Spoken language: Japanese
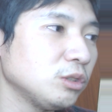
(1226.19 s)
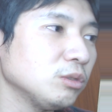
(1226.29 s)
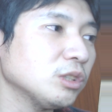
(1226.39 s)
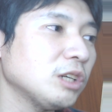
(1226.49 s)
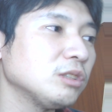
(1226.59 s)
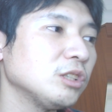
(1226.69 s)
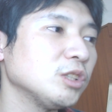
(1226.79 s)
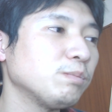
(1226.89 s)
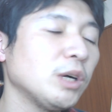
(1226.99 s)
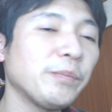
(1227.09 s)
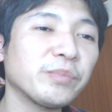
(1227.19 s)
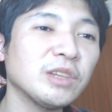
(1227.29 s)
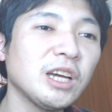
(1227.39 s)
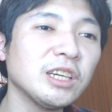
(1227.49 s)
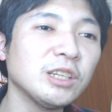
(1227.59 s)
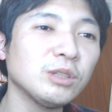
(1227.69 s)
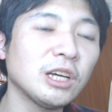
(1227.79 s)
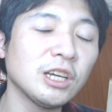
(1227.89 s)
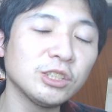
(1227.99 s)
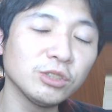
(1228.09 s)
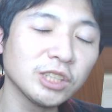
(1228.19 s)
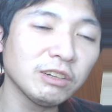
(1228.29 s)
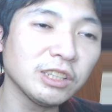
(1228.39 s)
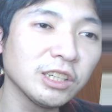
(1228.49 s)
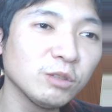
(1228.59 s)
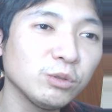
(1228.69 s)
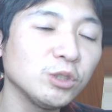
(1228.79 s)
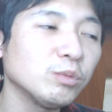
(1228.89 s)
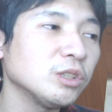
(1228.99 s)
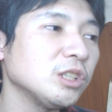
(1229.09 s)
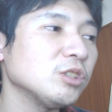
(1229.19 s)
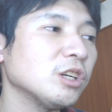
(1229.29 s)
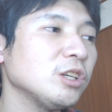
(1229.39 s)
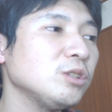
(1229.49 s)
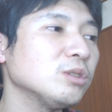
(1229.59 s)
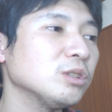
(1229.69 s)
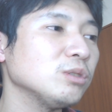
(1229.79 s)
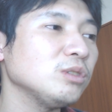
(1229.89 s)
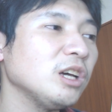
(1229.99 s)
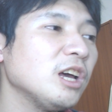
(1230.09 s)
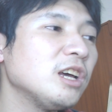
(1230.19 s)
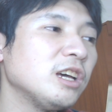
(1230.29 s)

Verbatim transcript: 出場機会の選手いっぱいないけど、えー、出場機会はないけども有望の選手がいるので、そういうね、